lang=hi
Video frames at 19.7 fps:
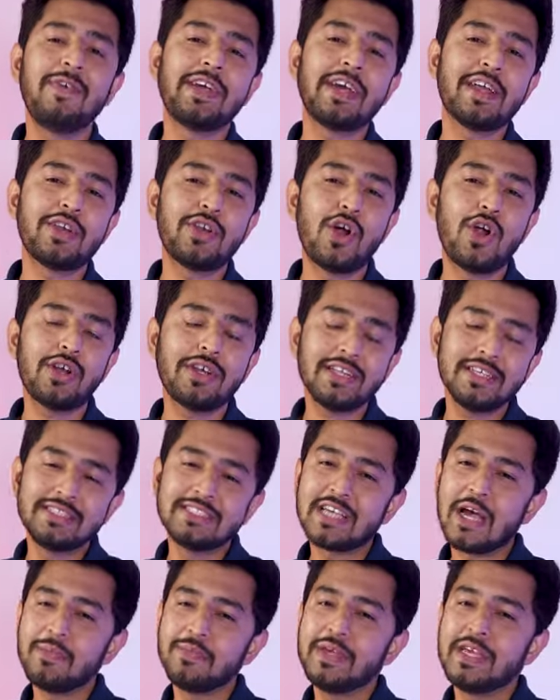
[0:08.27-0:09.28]
फिगर नॉट
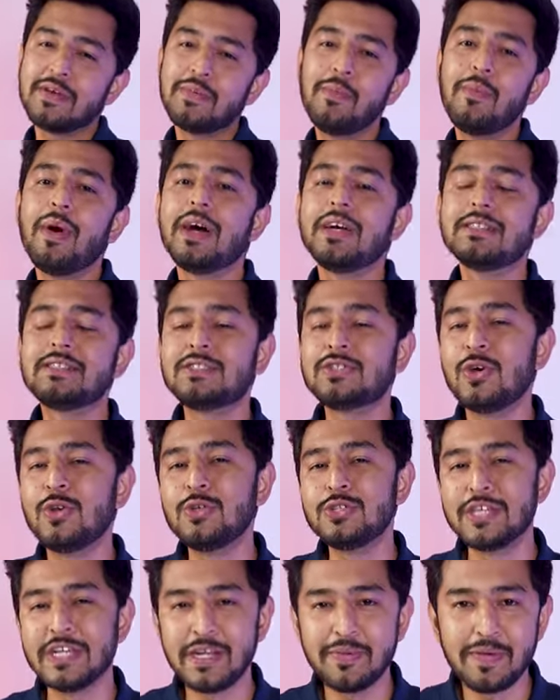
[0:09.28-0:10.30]
इसका भी एक मस्त
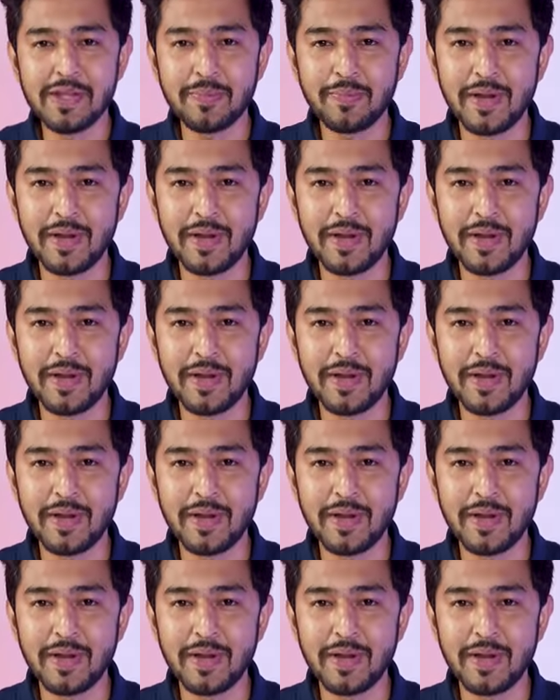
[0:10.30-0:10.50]
सॉल्यूशन है मेरे